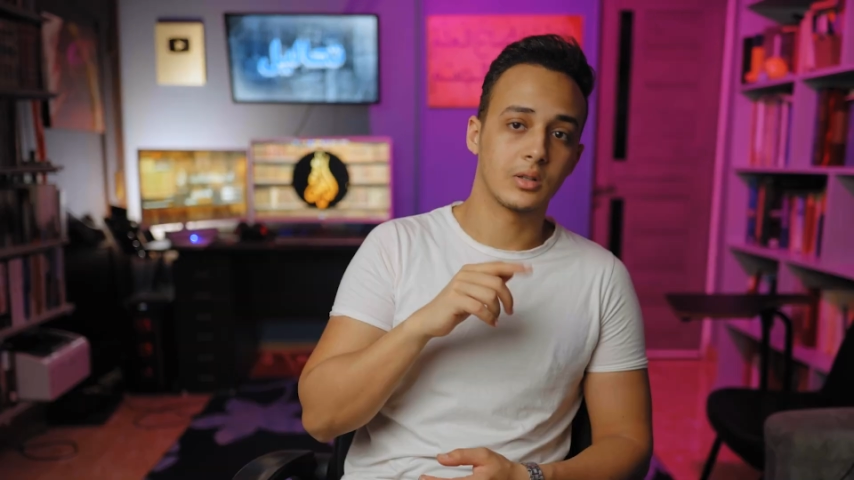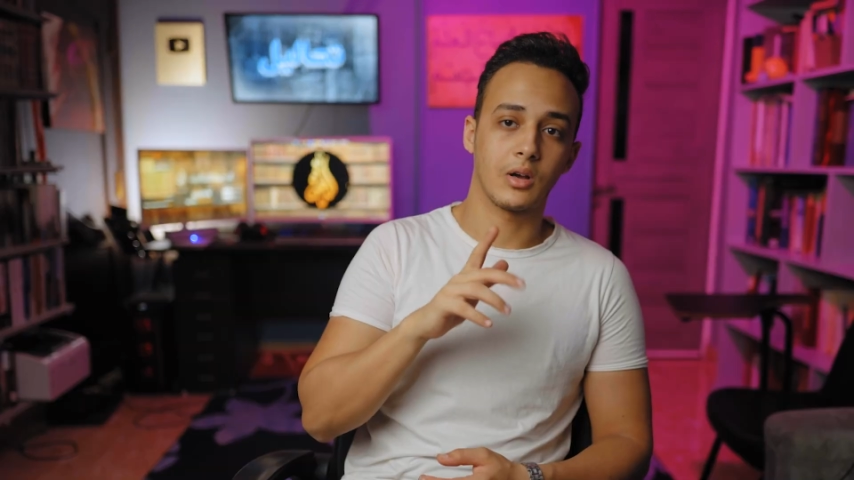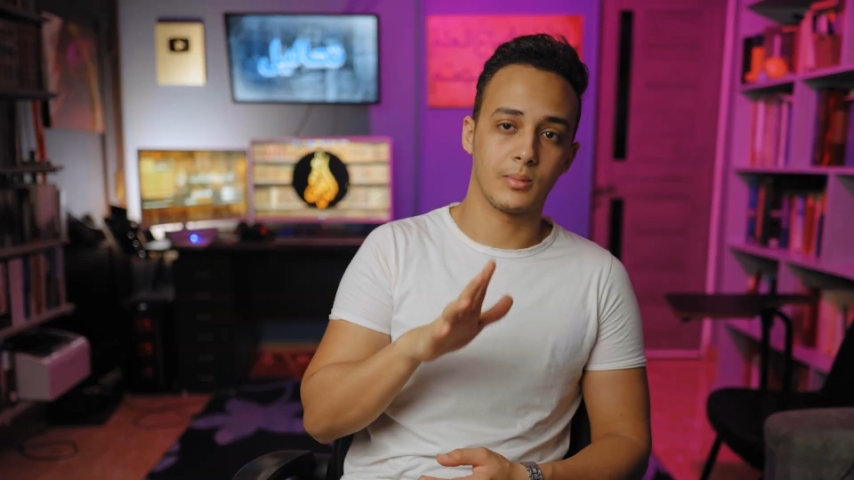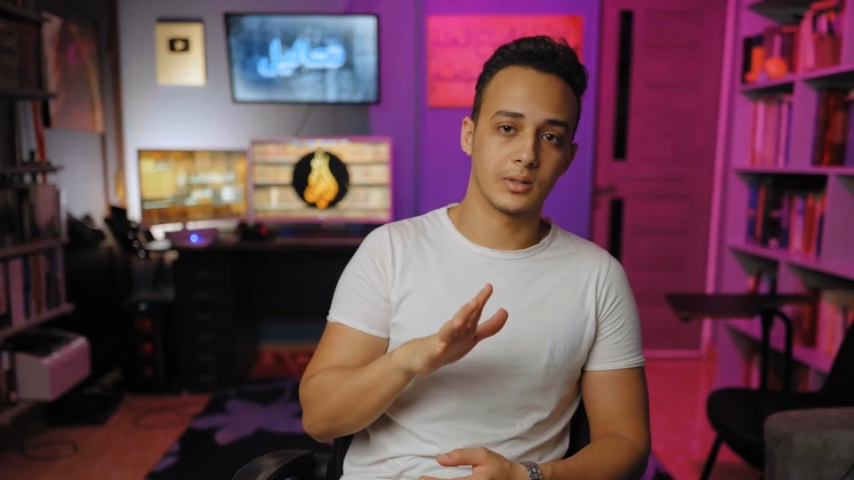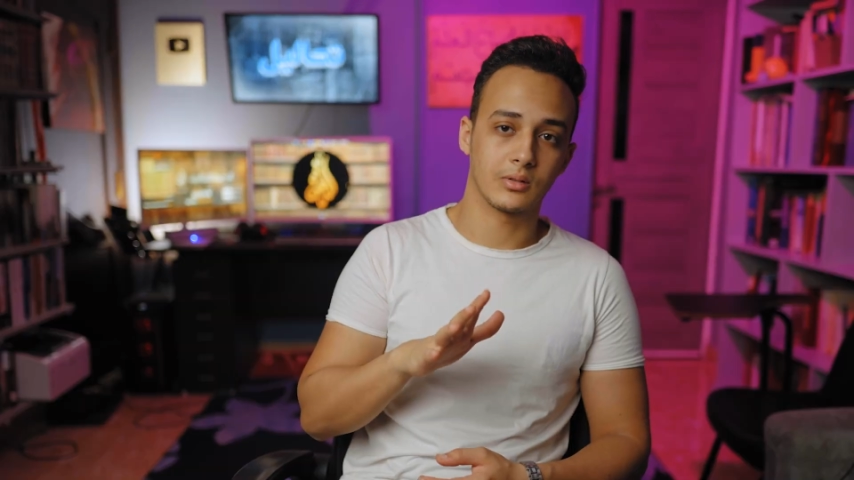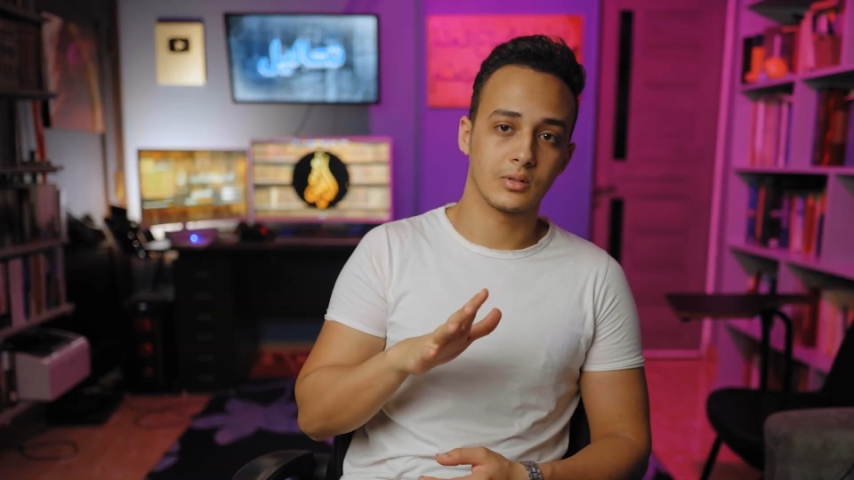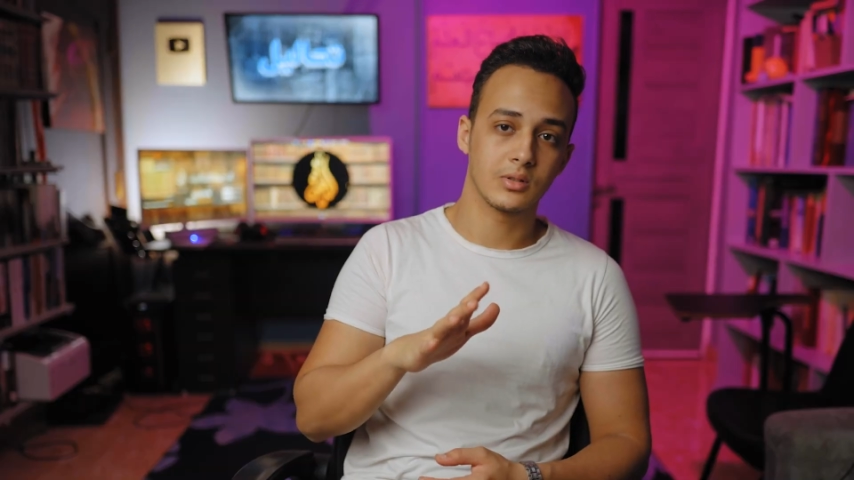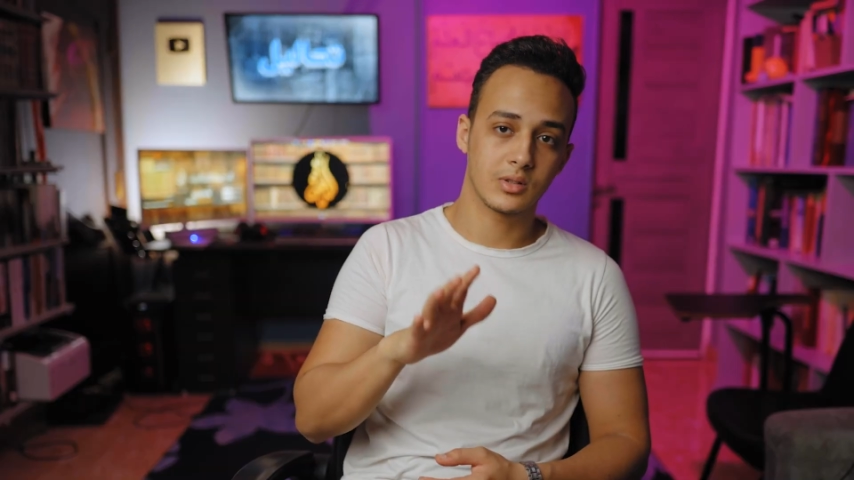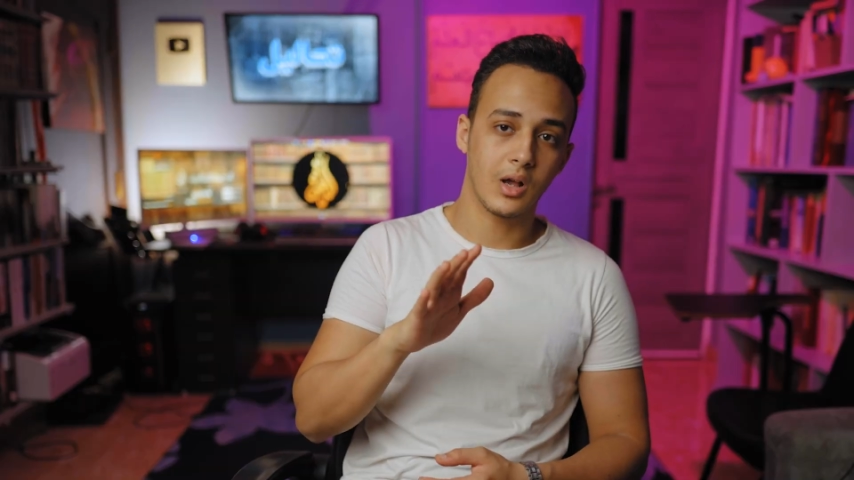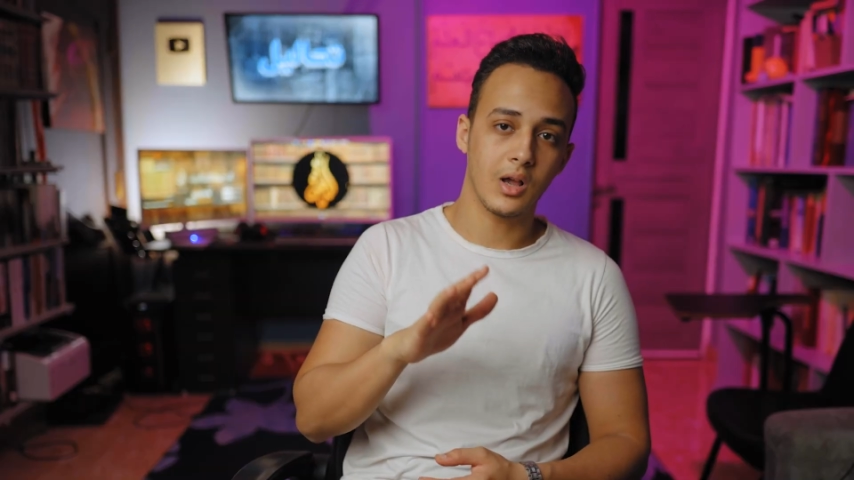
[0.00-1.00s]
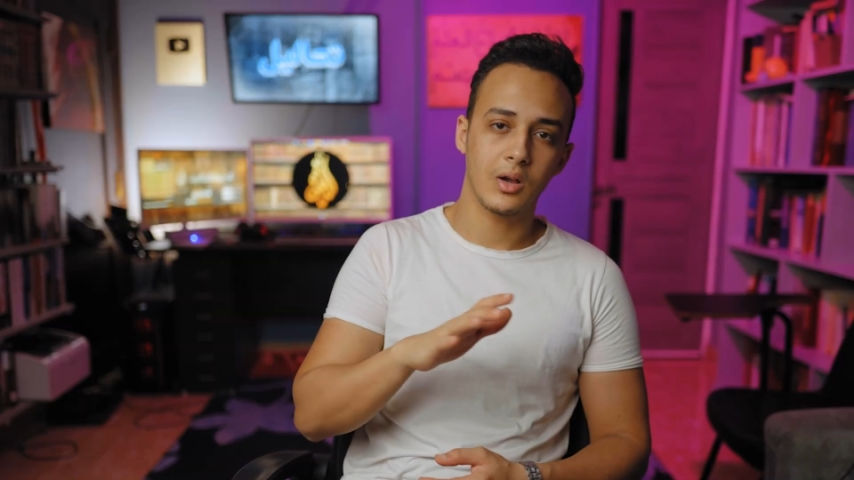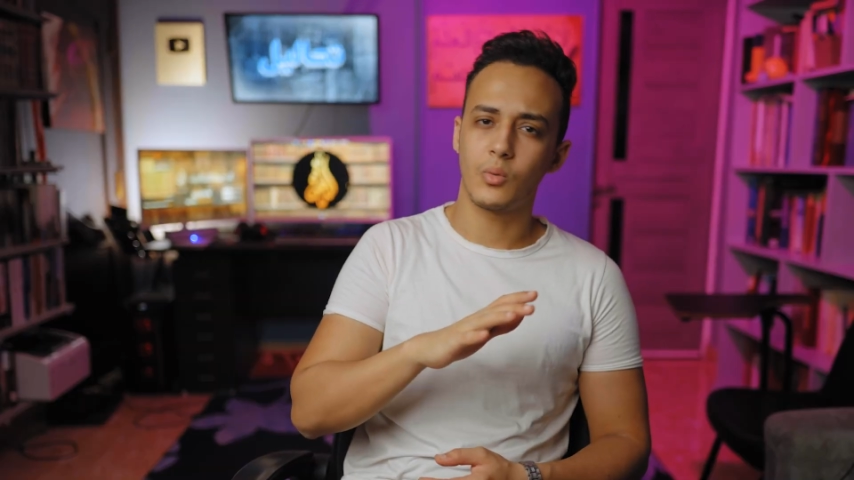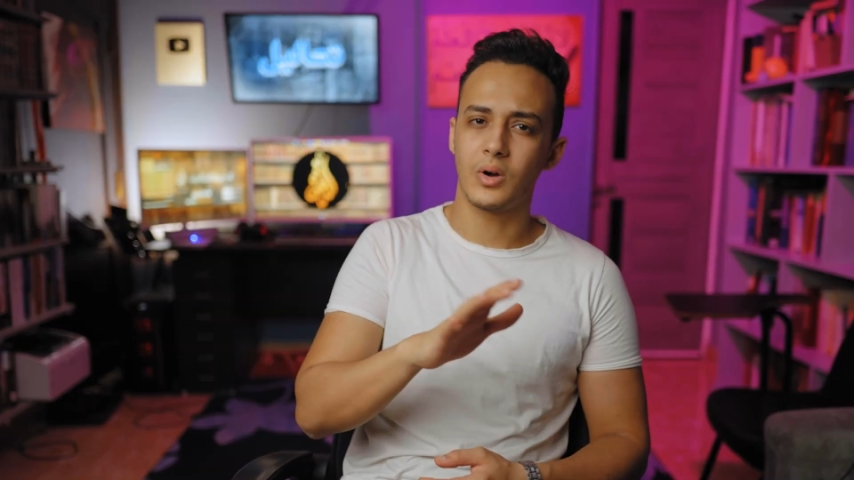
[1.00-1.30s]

اتلخبطت صح